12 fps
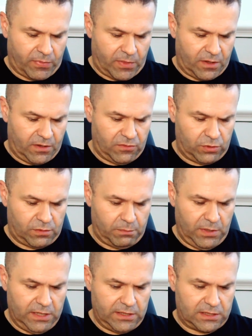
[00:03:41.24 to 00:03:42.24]
Вот,
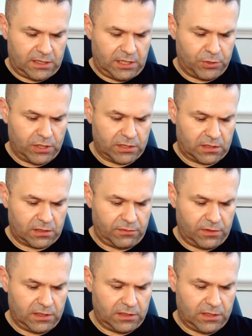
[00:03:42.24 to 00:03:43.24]
Мильстрим, сейчас это
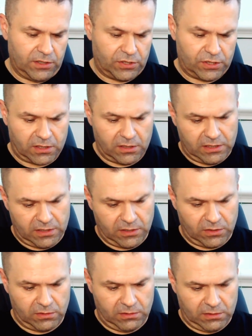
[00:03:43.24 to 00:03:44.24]
винодельнический
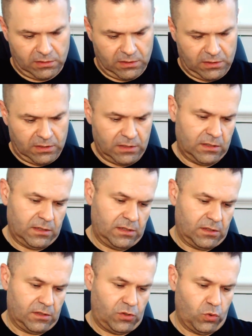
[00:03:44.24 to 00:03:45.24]

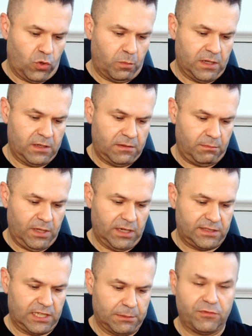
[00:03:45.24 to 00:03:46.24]
дом
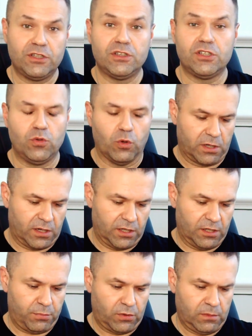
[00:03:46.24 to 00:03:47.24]
Мильстрим, винный дом, как
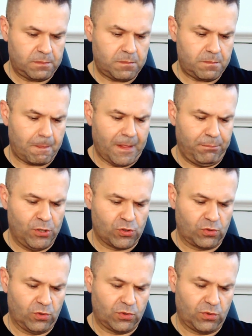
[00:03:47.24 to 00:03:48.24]
они пишут,
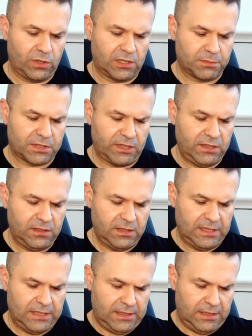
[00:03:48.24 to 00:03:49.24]
то есть у них там свои
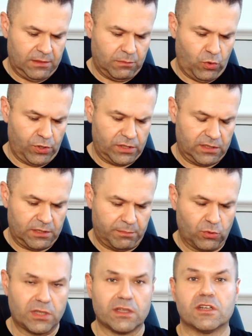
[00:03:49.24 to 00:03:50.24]
мощности,
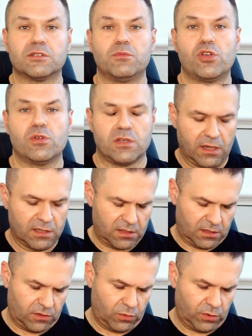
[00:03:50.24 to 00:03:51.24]
плюс они размещают заказы
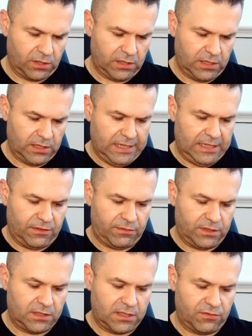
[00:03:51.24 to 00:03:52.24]
на других
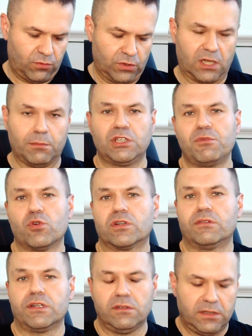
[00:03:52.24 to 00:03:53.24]
винзаводах. Об этом я уже
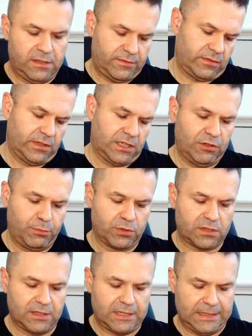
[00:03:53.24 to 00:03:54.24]
говорил в своих
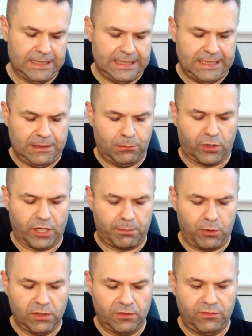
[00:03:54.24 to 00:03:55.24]
выпусках по
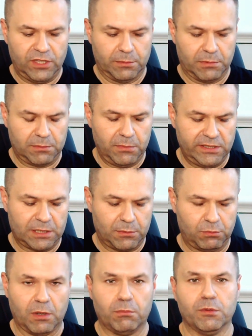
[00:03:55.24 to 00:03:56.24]
крепленным винам от Мильстрома. У
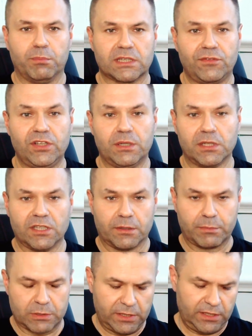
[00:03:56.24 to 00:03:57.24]
меня был портвейн и Мадера.
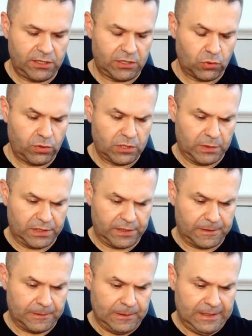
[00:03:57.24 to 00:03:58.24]
Посмотрите, кто не смотрел.
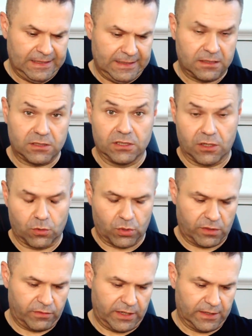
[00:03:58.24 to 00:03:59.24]
Кстати,
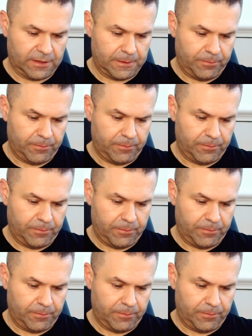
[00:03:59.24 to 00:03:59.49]
хороший вариант.